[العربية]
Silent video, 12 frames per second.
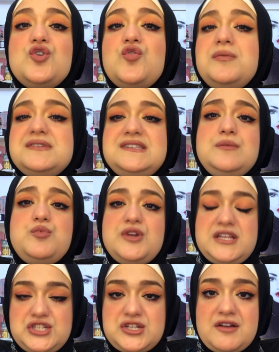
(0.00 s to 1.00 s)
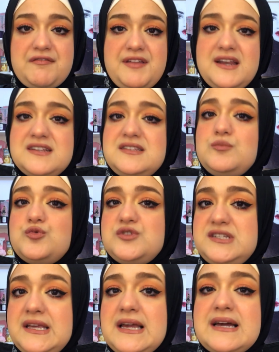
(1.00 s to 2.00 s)
وبسيبه ينشف يعني اسيبه
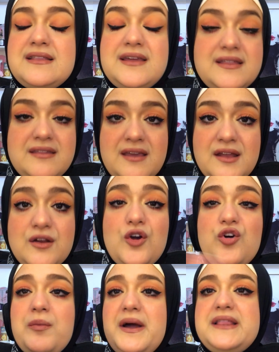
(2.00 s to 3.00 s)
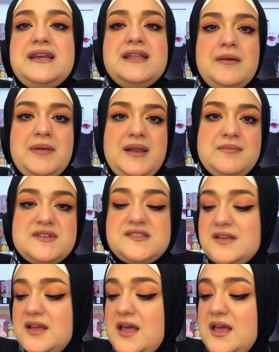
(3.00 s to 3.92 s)
دقيقه دقيقتين وبعد كده بلبس